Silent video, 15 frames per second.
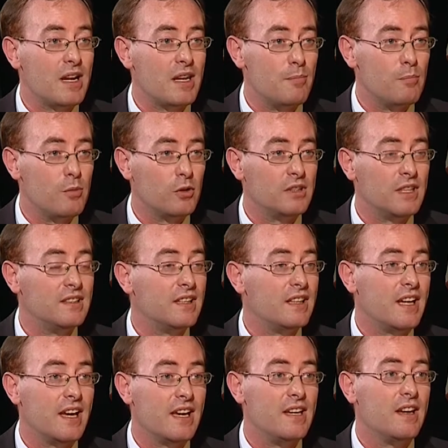más importante
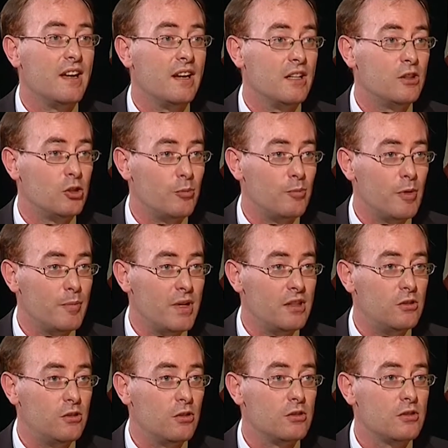que hay en estos
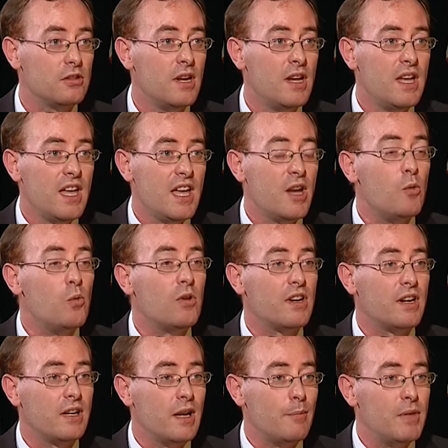momentos es un
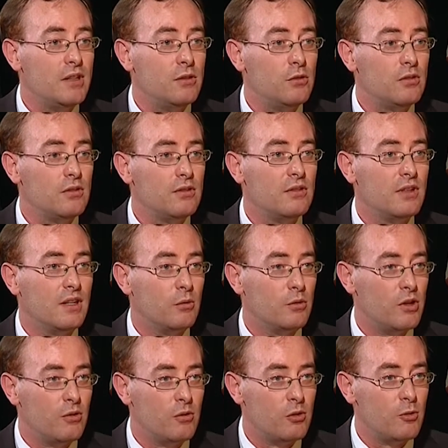reglamento de la
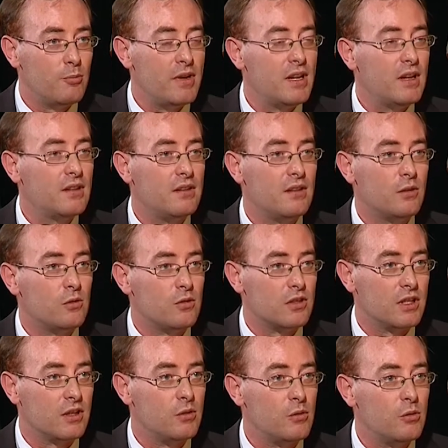Unión Europea, del
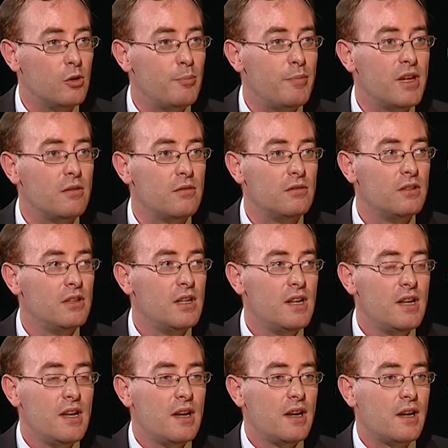Consejo Europeo,
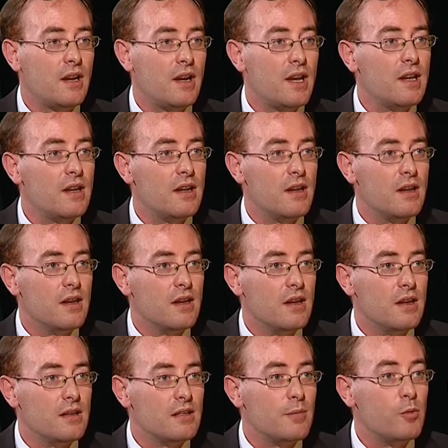que
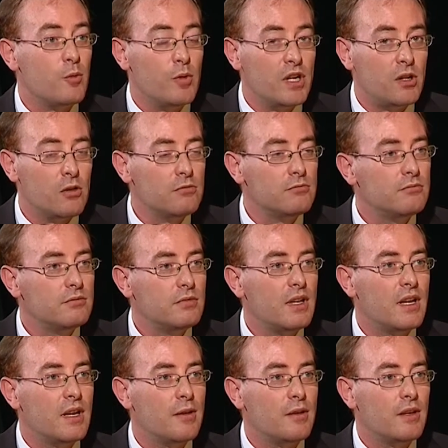eh, se publicó
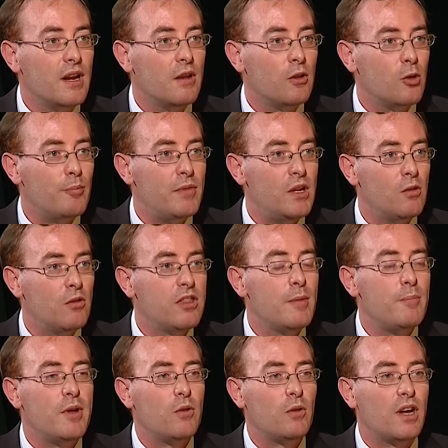en el
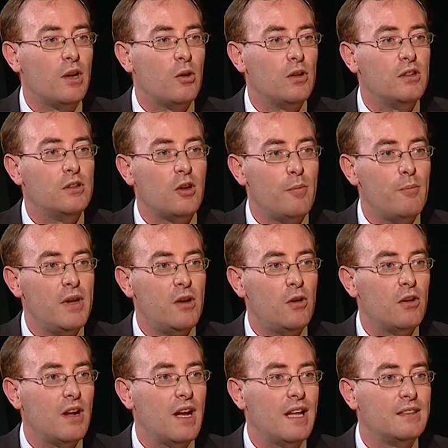2011, pero que no entró en
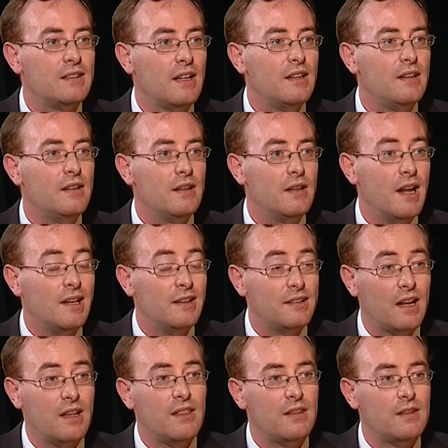vigor hasta el
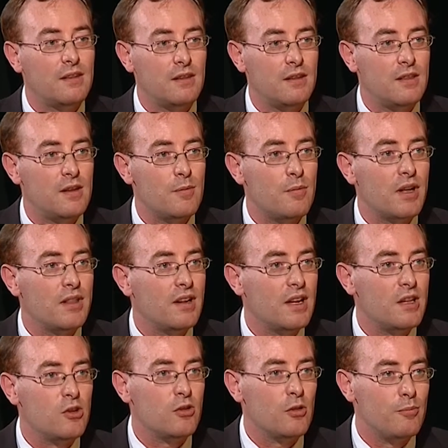13 de diciembre del
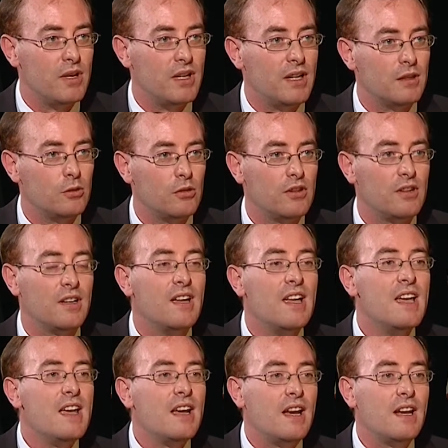año 2014,
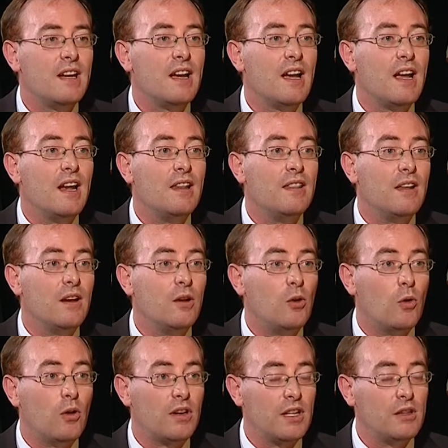que era el del
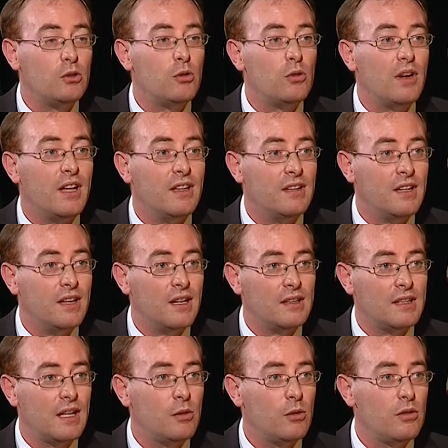correcto
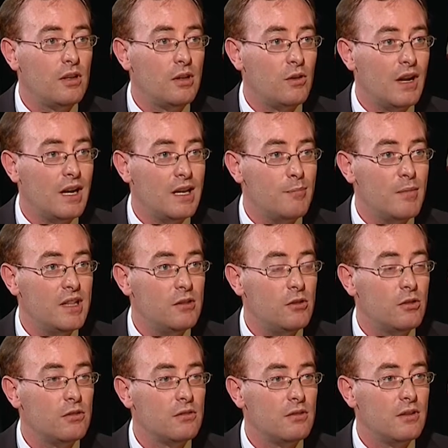etiquetado de los
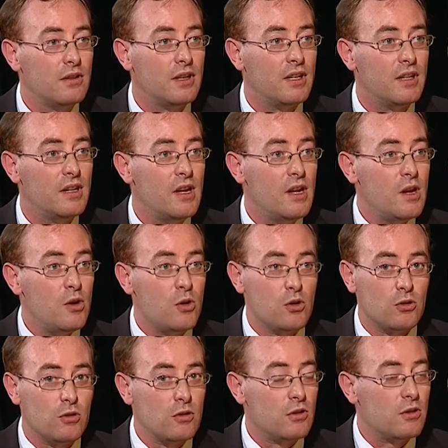alimentos, ¿eh?
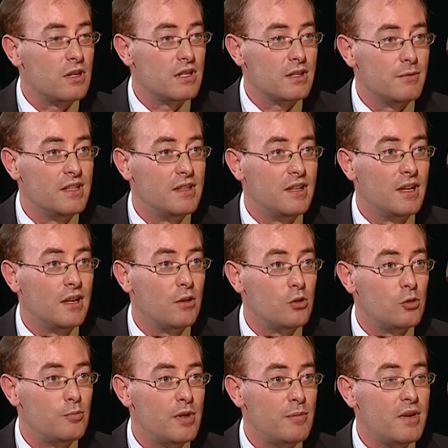no solo los que se venden en
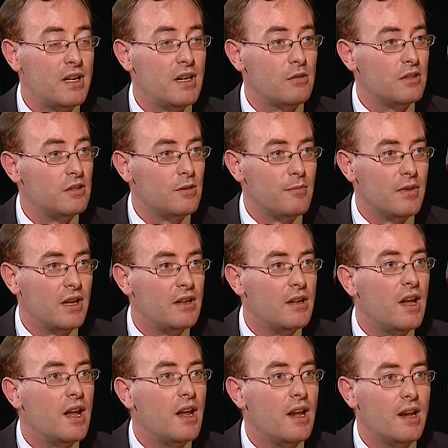los supermercados, sino también
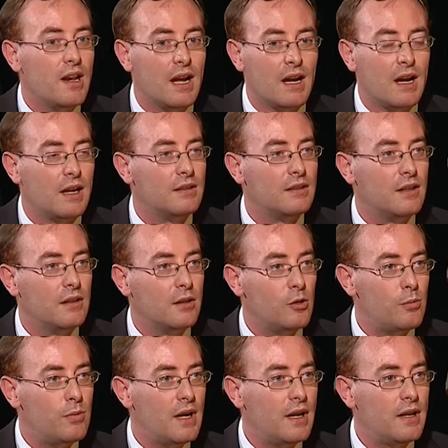en la carta de
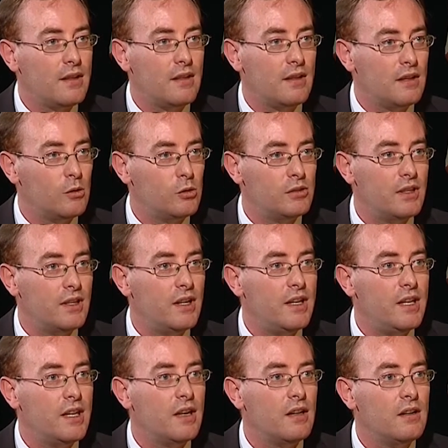los bares, de la
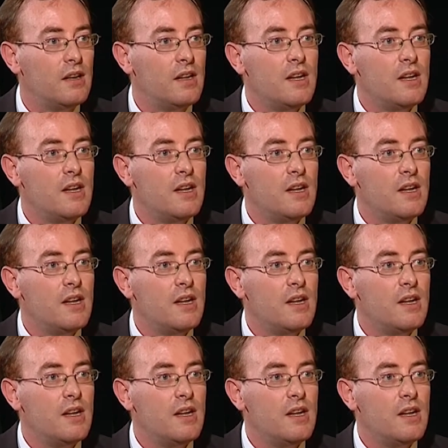hostelería,